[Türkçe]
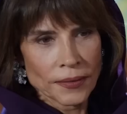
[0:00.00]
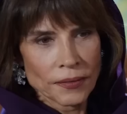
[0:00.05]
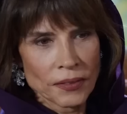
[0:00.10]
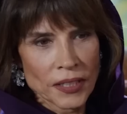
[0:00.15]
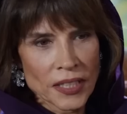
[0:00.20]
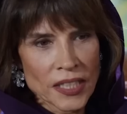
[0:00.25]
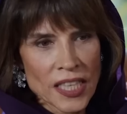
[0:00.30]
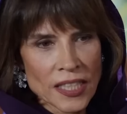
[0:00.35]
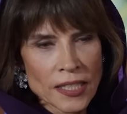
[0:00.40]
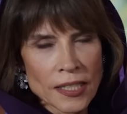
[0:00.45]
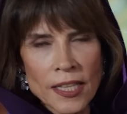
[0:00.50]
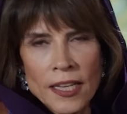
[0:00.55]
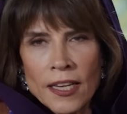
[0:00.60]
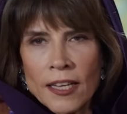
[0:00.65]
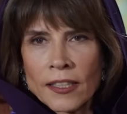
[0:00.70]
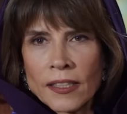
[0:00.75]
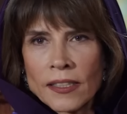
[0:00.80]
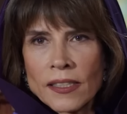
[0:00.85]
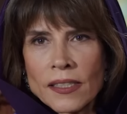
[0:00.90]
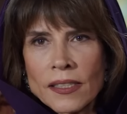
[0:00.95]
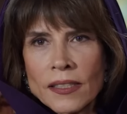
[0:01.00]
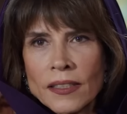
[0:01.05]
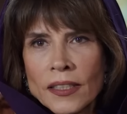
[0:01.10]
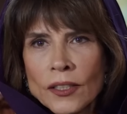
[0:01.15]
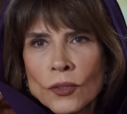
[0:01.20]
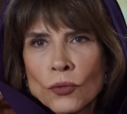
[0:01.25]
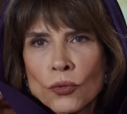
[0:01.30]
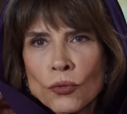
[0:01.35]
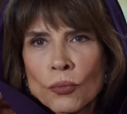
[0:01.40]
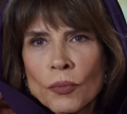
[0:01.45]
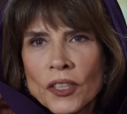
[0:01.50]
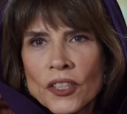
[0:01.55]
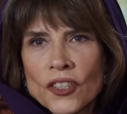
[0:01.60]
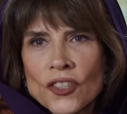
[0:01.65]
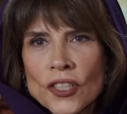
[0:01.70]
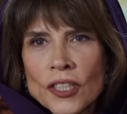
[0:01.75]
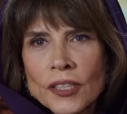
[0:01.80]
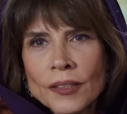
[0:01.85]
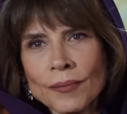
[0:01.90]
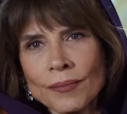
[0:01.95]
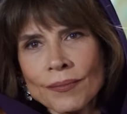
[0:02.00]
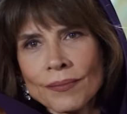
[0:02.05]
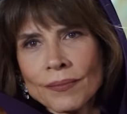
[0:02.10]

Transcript: Fikret'le arasını iyi tutmak için